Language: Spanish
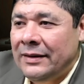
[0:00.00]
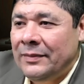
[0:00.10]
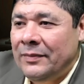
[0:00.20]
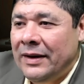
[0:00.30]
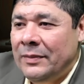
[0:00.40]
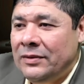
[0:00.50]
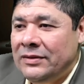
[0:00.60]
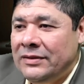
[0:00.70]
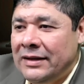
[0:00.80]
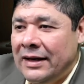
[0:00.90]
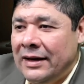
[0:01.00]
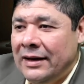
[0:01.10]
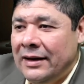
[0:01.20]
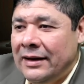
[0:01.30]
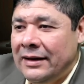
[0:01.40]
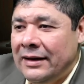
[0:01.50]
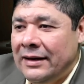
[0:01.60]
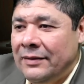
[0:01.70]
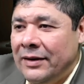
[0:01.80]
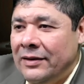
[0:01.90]
vamos a,
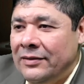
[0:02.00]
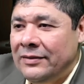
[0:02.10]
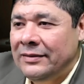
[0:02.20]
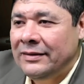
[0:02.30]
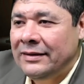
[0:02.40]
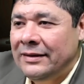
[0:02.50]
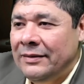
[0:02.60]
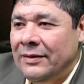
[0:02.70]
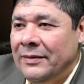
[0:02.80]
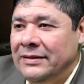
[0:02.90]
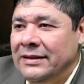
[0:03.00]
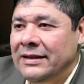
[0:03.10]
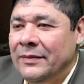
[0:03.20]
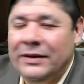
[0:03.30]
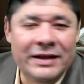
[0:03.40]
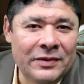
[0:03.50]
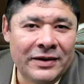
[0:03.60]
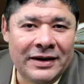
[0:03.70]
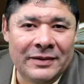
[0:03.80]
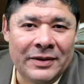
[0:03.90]
eh, bueno, vamos a ver si
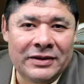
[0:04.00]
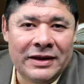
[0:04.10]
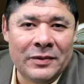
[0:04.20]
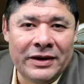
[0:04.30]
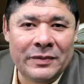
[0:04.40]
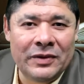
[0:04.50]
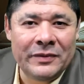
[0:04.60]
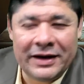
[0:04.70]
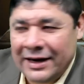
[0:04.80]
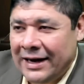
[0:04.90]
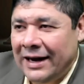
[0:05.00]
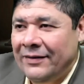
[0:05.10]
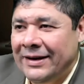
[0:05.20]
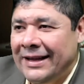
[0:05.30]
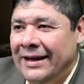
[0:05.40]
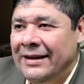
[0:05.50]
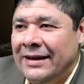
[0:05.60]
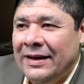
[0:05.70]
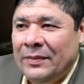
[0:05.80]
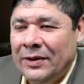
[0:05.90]
transmitimos el bautismo ahí por mi canal, ¿verdad?
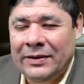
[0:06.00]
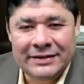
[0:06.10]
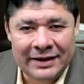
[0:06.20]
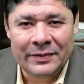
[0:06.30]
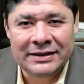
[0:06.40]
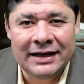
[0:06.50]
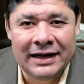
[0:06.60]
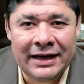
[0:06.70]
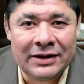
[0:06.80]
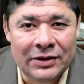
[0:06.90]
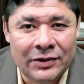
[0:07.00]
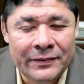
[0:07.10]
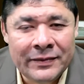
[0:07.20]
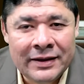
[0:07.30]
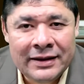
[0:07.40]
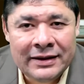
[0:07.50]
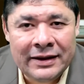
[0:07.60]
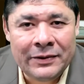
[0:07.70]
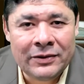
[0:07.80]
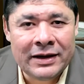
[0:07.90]
Pero va a ser, va a ser lindo,
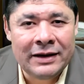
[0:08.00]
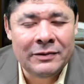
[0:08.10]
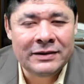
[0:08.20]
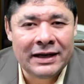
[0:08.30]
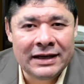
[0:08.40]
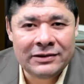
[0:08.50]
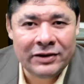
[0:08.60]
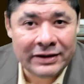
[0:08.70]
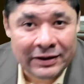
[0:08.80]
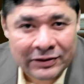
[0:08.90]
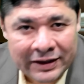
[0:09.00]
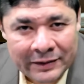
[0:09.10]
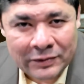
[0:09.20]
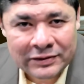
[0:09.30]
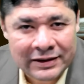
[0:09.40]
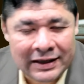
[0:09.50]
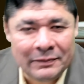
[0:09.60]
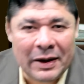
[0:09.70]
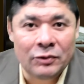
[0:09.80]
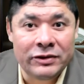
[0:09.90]
debido a que en nuestra iglesia ahorita no tenemos
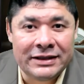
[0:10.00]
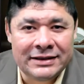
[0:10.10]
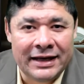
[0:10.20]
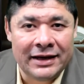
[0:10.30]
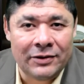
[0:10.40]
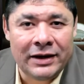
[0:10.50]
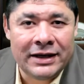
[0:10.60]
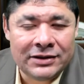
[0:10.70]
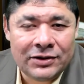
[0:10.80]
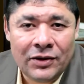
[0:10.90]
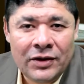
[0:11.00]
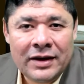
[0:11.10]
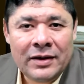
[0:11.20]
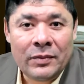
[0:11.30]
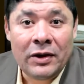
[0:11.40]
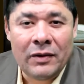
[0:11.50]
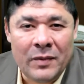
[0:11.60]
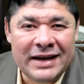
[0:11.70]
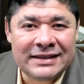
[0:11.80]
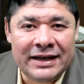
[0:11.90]
el bautisterio listo, pues lo
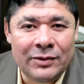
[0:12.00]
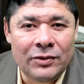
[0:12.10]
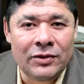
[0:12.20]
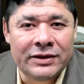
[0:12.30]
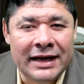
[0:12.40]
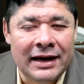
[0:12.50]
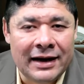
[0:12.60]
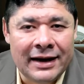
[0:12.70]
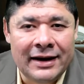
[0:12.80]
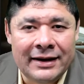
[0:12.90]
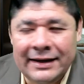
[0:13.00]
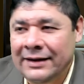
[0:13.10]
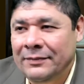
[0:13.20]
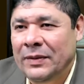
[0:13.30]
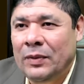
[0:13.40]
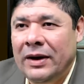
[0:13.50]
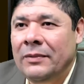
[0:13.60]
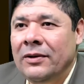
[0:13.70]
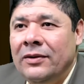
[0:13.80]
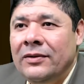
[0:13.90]
vamos a hacer en un hotel acá en mi
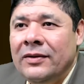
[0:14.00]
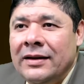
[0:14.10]
pueblo